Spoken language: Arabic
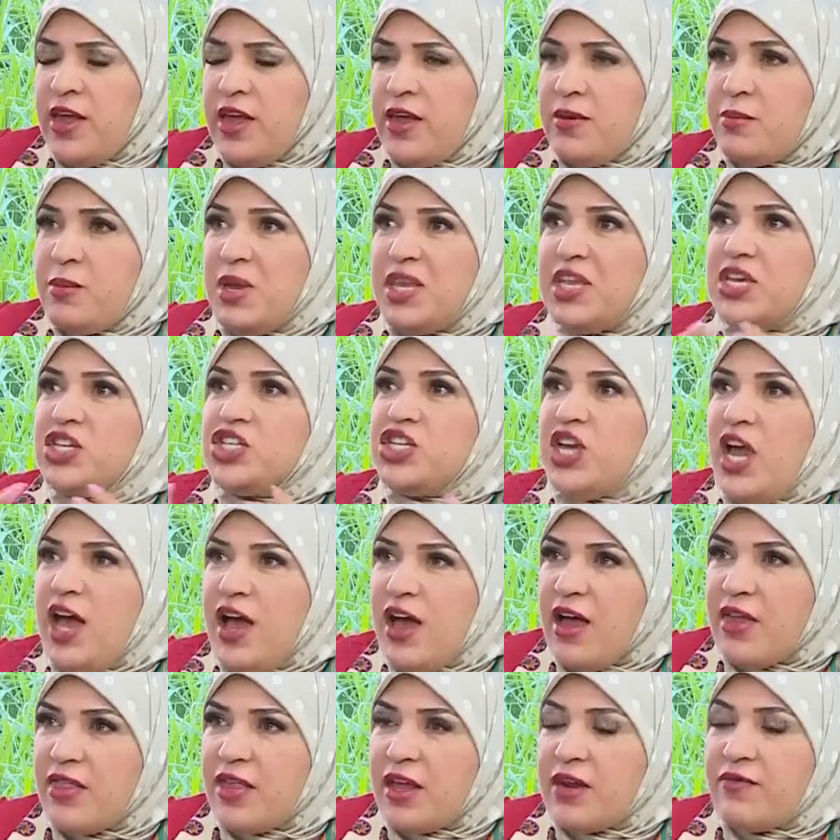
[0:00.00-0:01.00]
مانيش
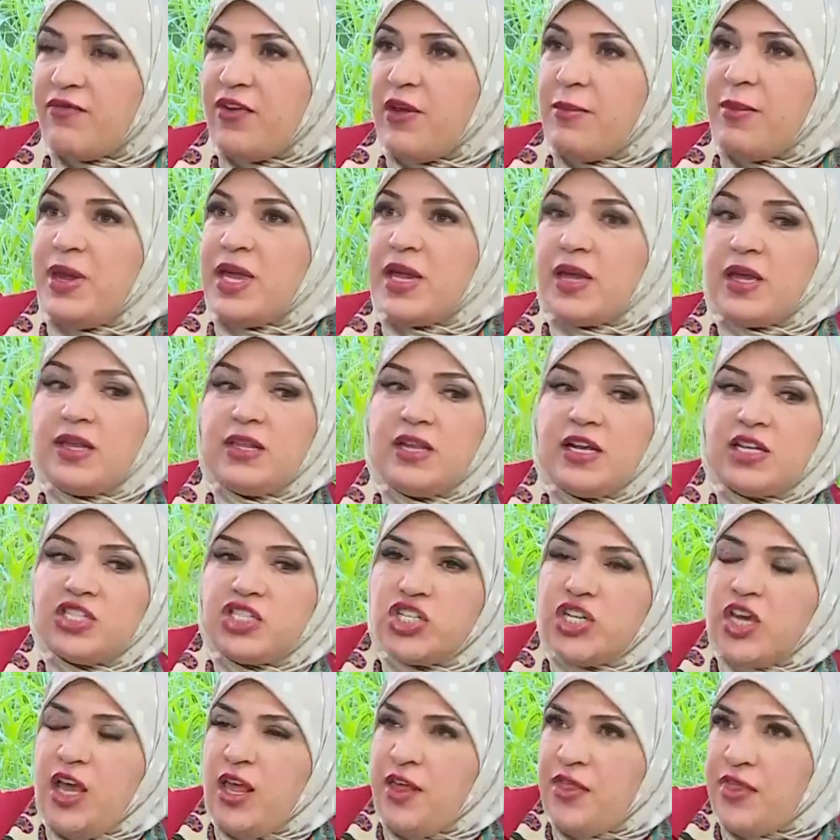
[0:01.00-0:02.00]
حاضر فما
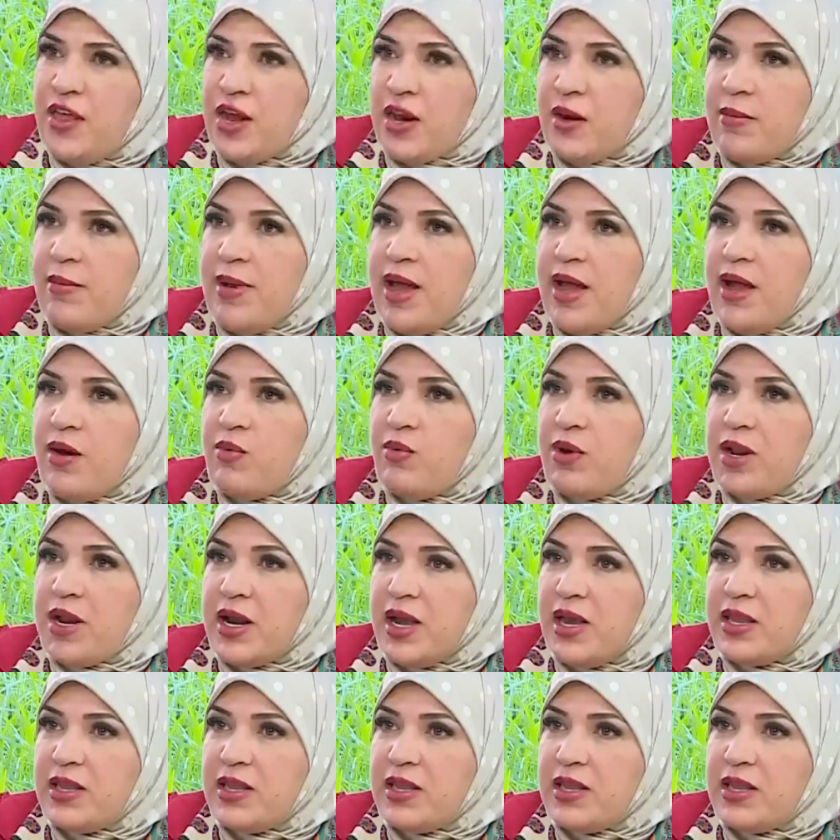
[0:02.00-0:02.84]
يقدرش يحضر مع ورقه